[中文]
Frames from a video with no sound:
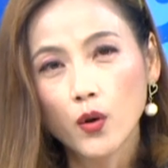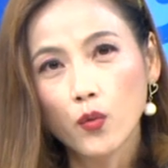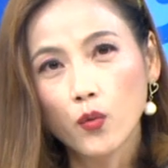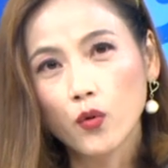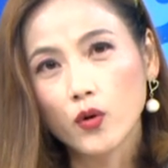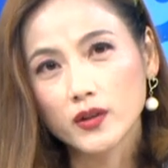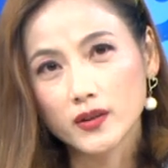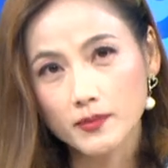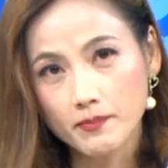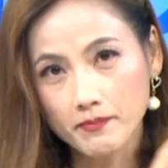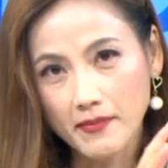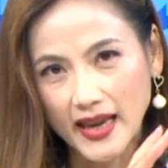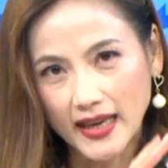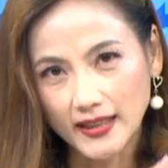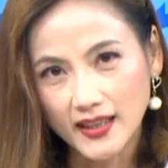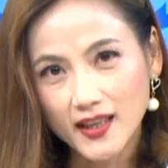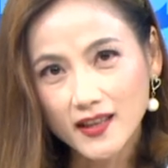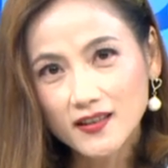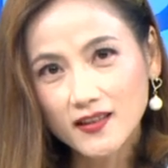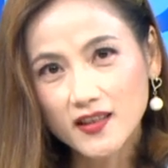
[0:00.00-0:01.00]
我每
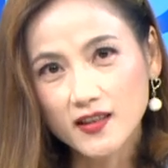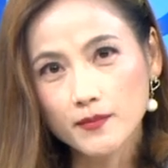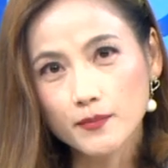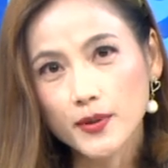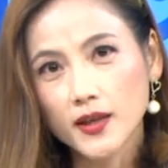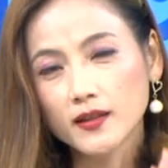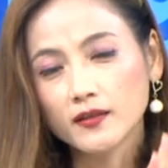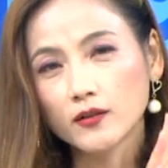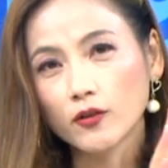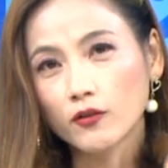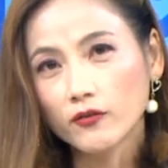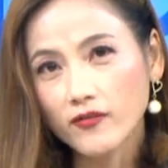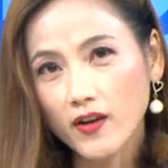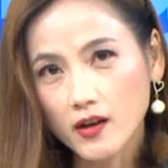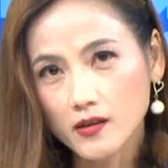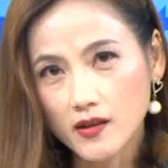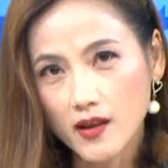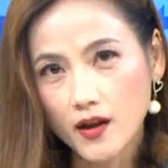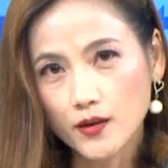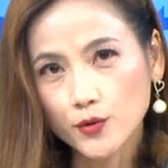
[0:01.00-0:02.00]
天的影片都
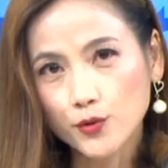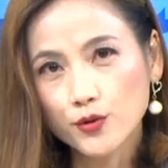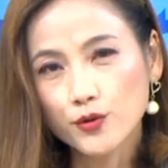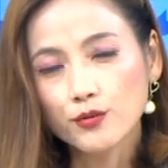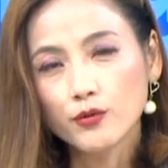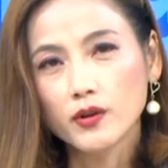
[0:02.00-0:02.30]
放上去。